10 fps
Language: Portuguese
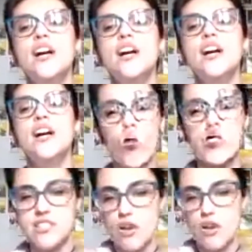da
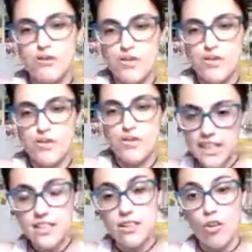condição
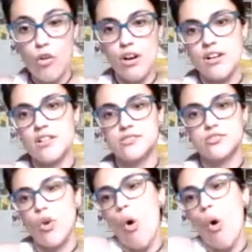feminina uh,